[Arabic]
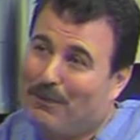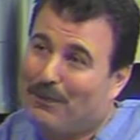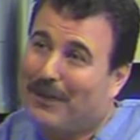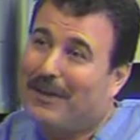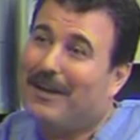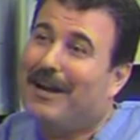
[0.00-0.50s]

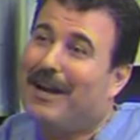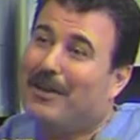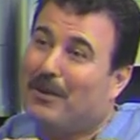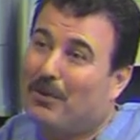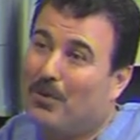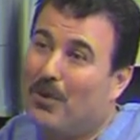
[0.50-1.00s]
ندوب
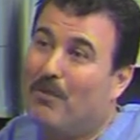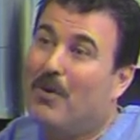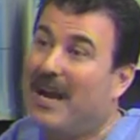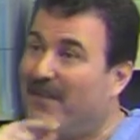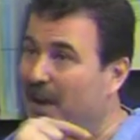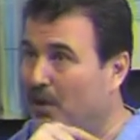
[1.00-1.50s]
هذه ثقوب
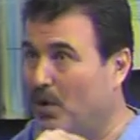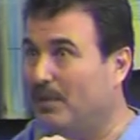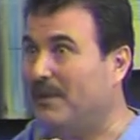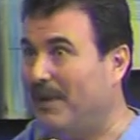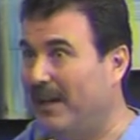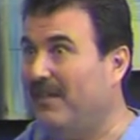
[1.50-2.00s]
آه. هي فيها ثقوب
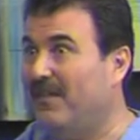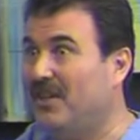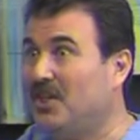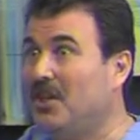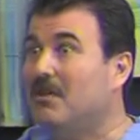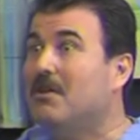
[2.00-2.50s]
طبعا دافنشي
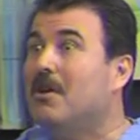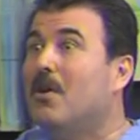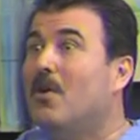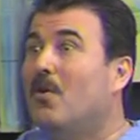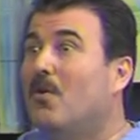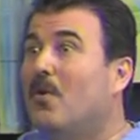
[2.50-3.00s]
آه.
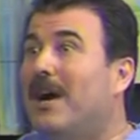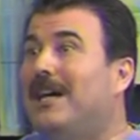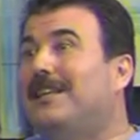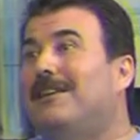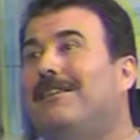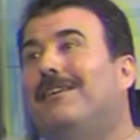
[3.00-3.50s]

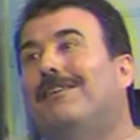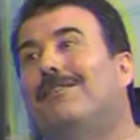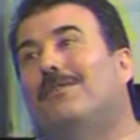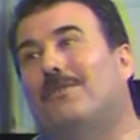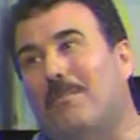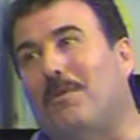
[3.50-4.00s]
وهذه
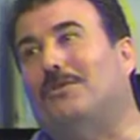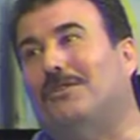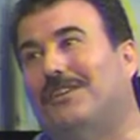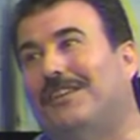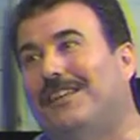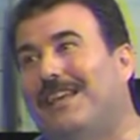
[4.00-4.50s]

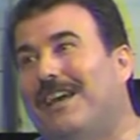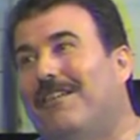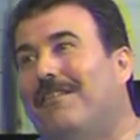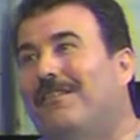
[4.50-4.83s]
روبوتك آه، يمكن يعني انا